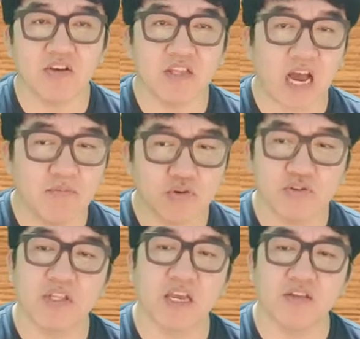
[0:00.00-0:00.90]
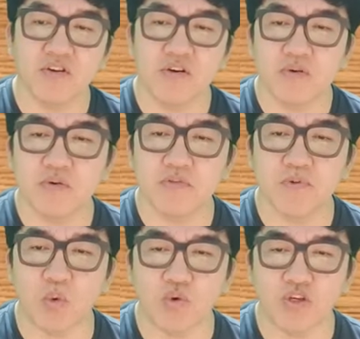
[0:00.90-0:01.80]
다음 총선 때겠죠. 코스피
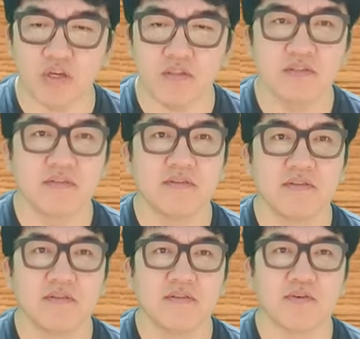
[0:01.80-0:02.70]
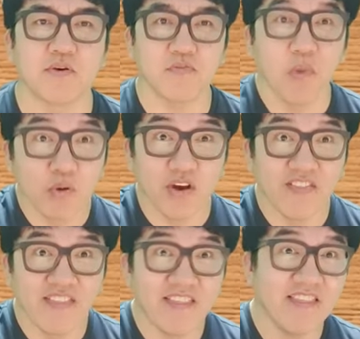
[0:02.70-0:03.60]
5천. 코스피 5천.
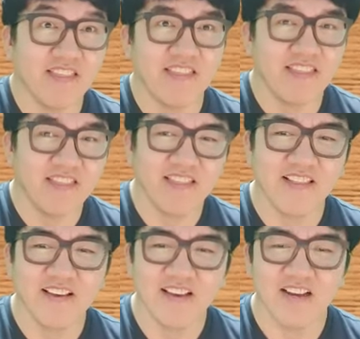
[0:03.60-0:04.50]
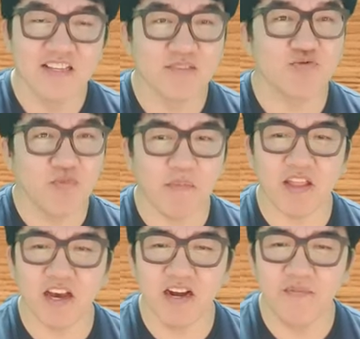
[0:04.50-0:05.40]
지금 두
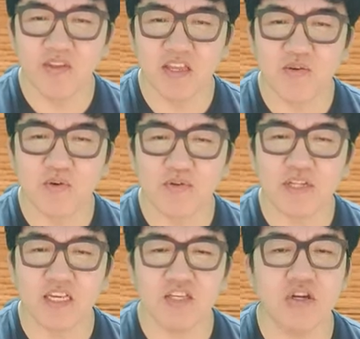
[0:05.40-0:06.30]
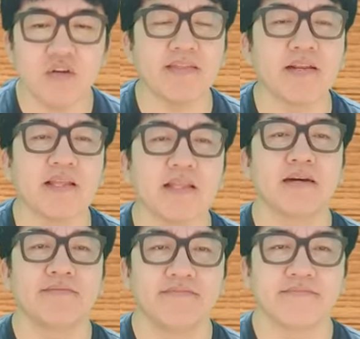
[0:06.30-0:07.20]
배입니다. 코스닥 2천을 만들겠다.
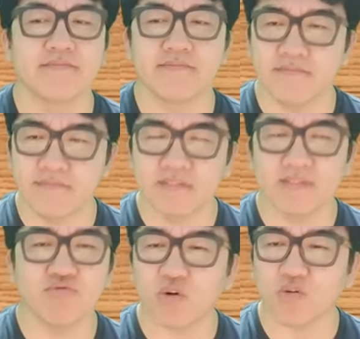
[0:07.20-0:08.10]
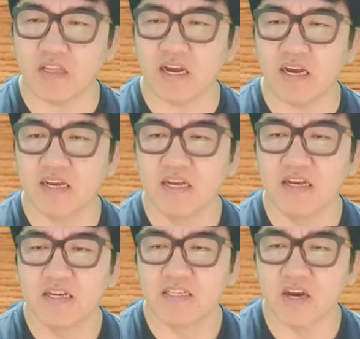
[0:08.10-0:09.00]
음, 무조건 된다.
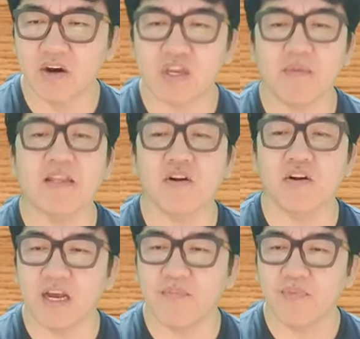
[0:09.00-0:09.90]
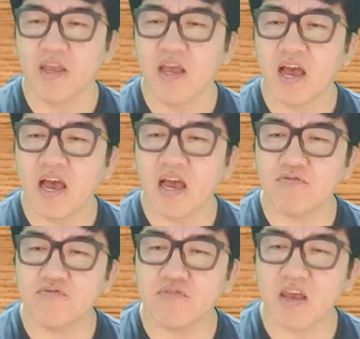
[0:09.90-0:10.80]
자, 어떻게 만들 거냐?
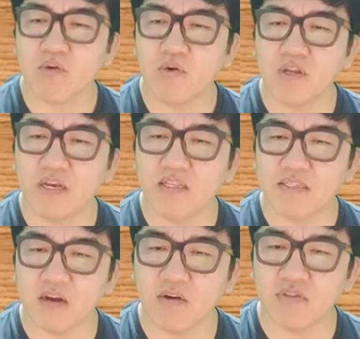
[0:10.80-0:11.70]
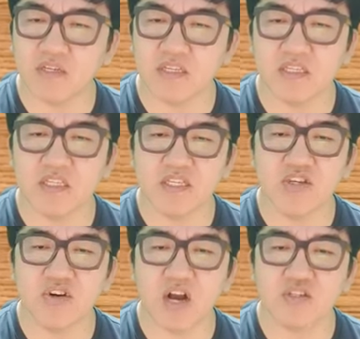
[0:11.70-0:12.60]
한국의 코리아 디스카운트는
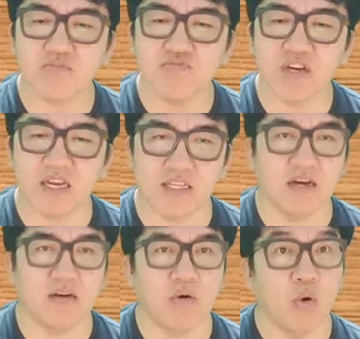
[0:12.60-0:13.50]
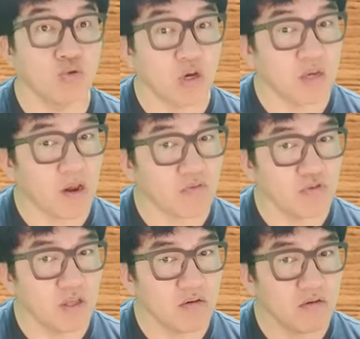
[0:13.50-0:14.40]
지정학적 문제가 아니다. 어, 정확히 알고
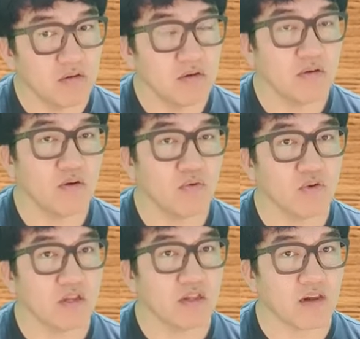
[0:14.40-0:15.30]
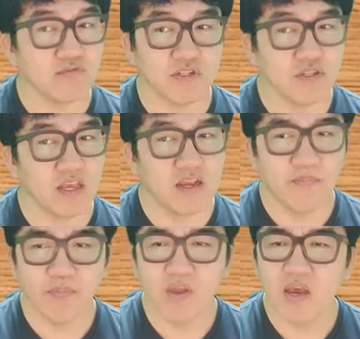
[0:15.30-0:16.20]
있네요. 어, 얘네들 알고 있었네.
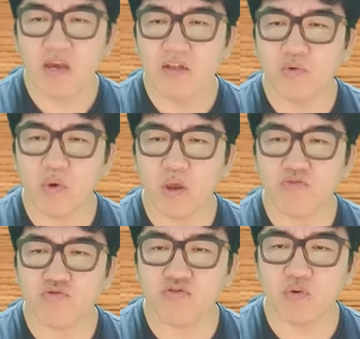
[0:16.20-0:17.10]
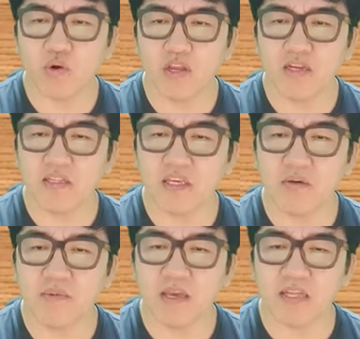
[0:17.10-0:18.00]
소액 주주를 홀대하는
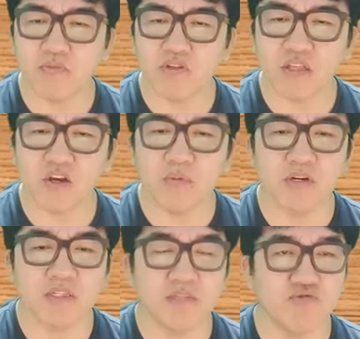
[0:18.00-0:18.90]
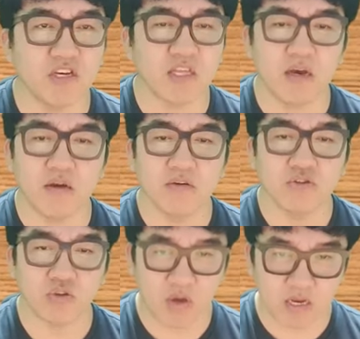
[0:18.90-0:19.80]
기업의 잘못된 거버넌스 문제이다.
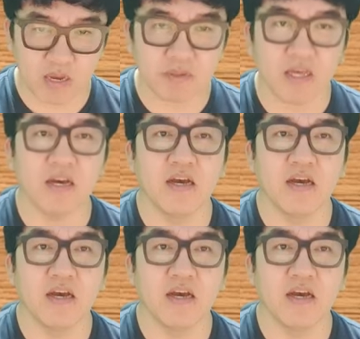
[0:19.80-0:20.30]
정확합니다.